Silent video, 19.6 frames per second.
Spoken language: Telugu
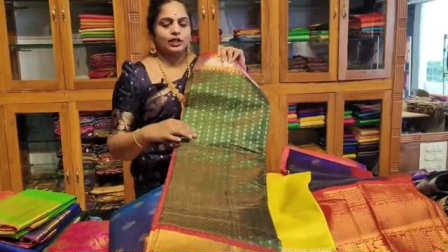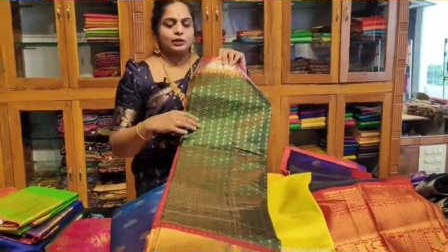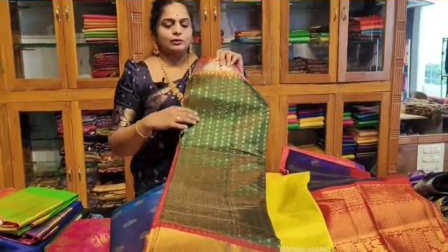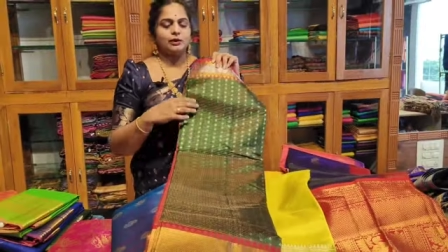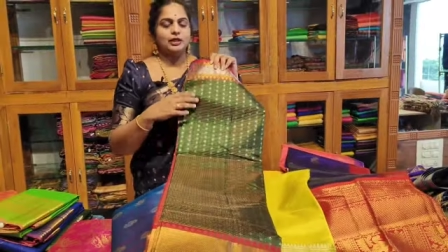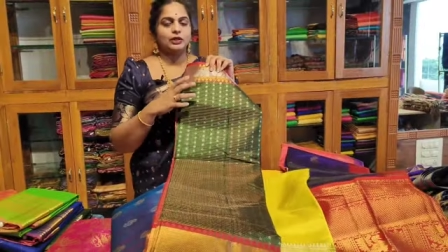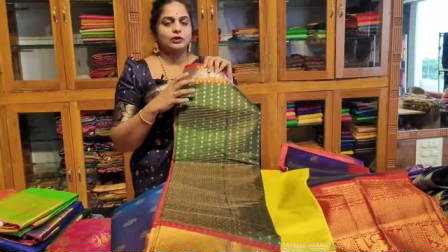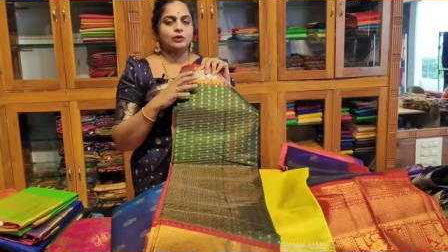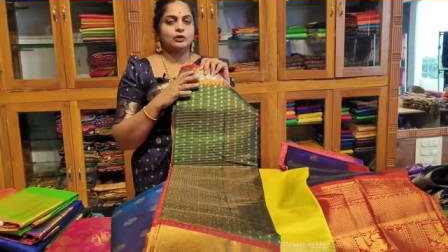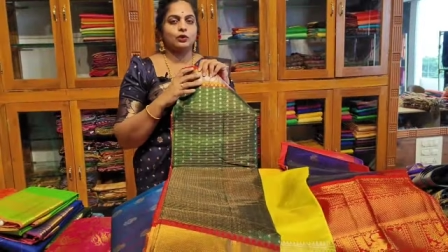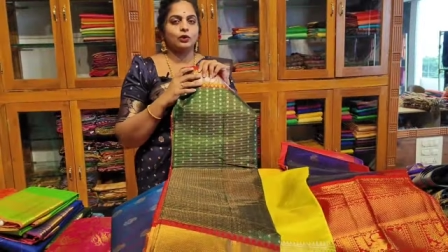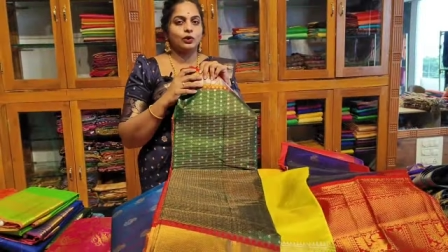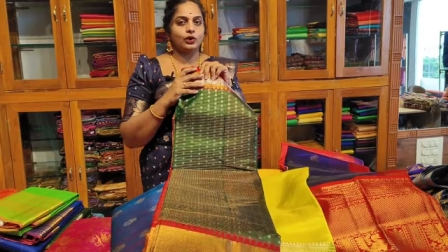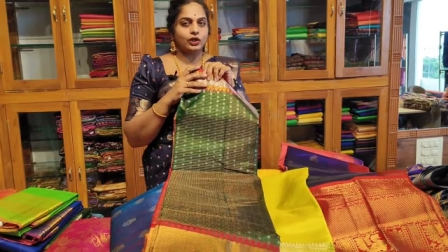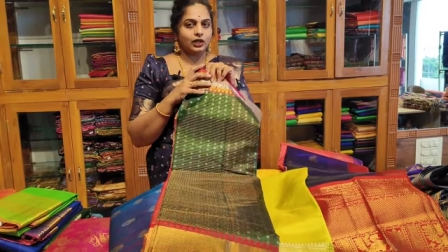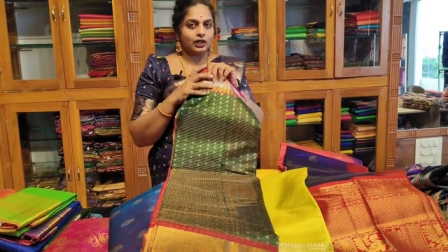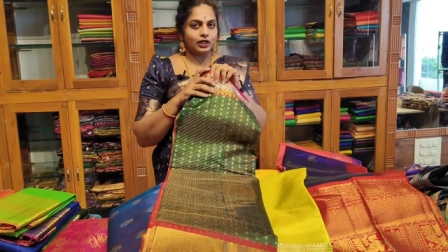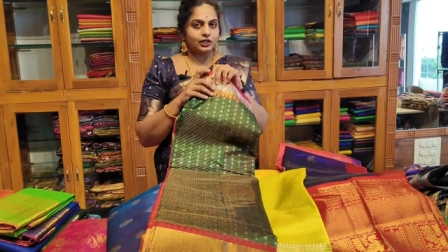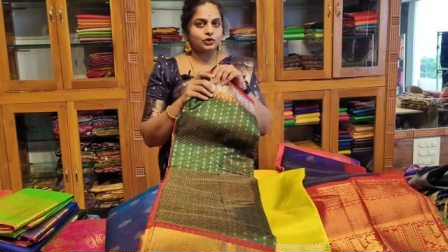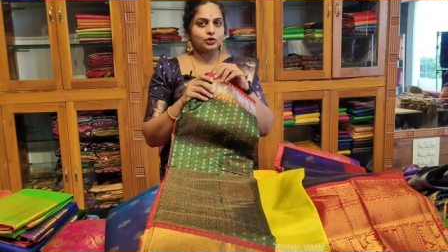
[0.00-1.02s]
నేను మీకు
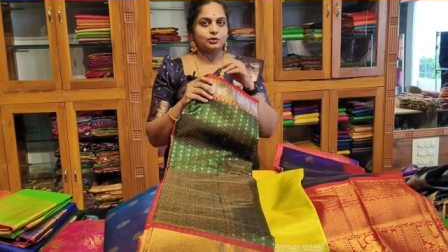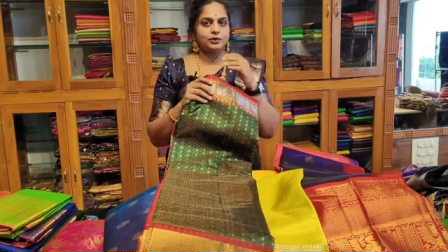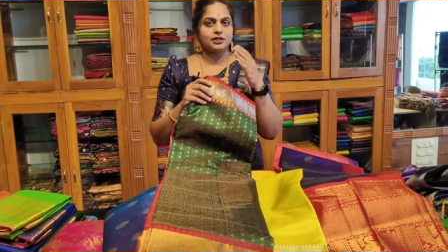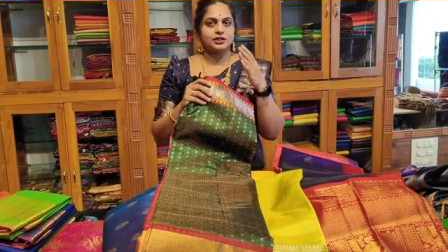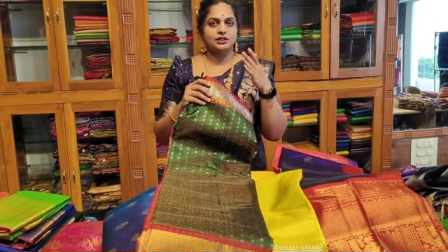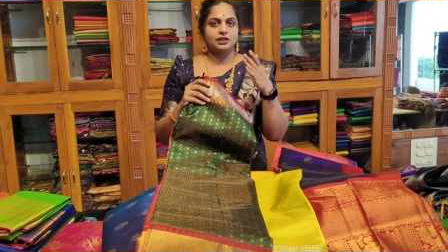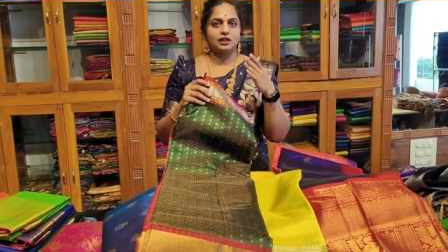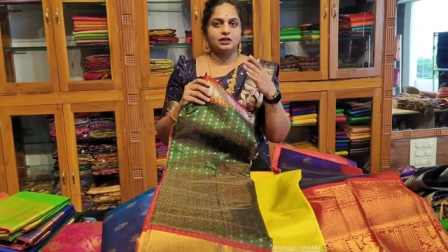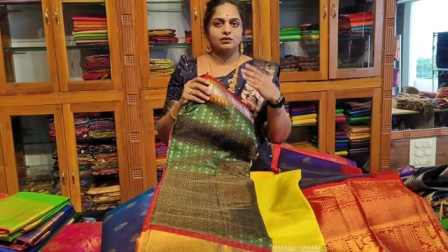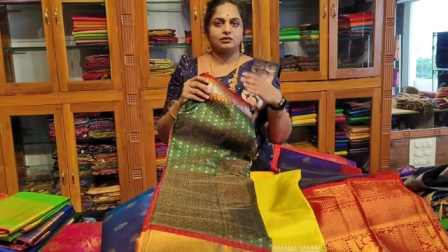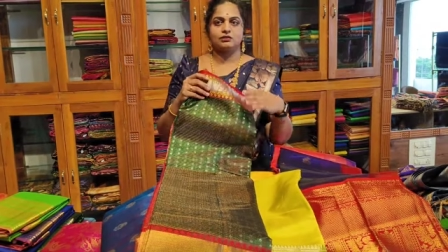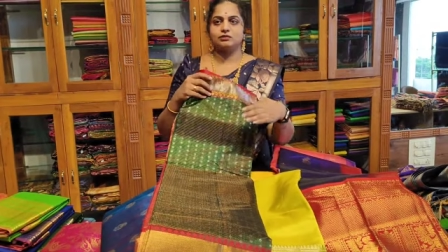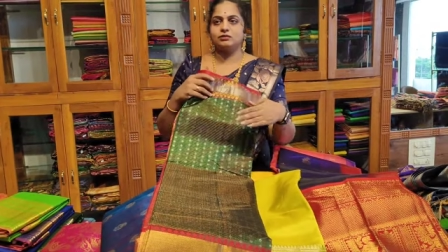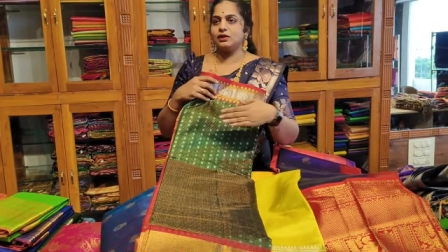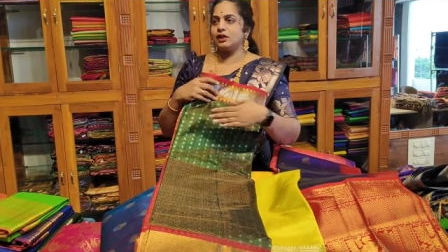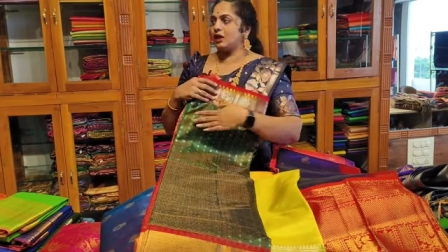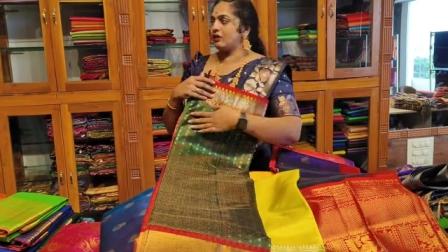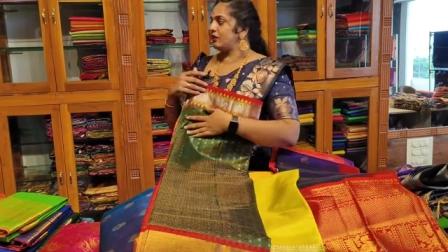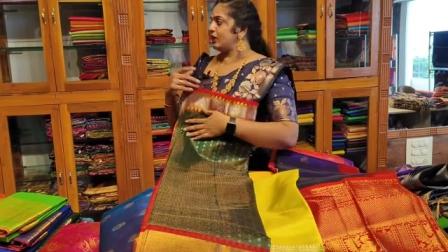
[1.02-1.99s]
కొన్నే చూపిస్తున్నాను నా